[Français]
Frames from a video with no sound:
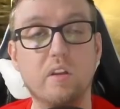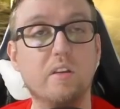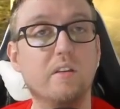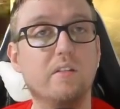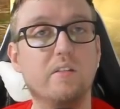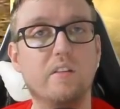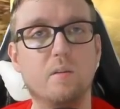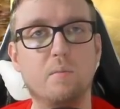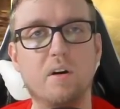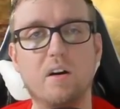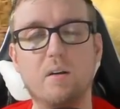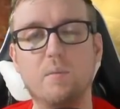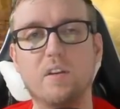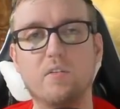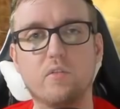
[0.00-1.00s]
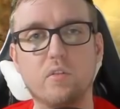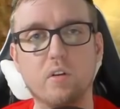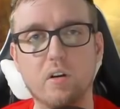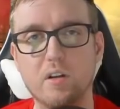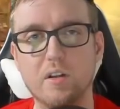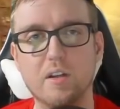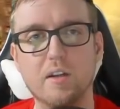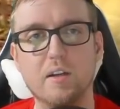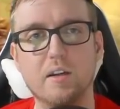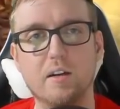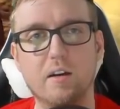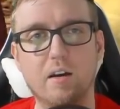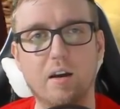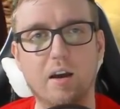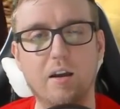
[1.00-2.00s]
n'hésitez pas hein, bien sûr
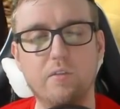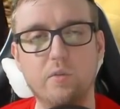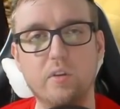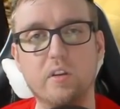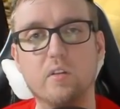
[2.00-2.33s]
euh, à venir.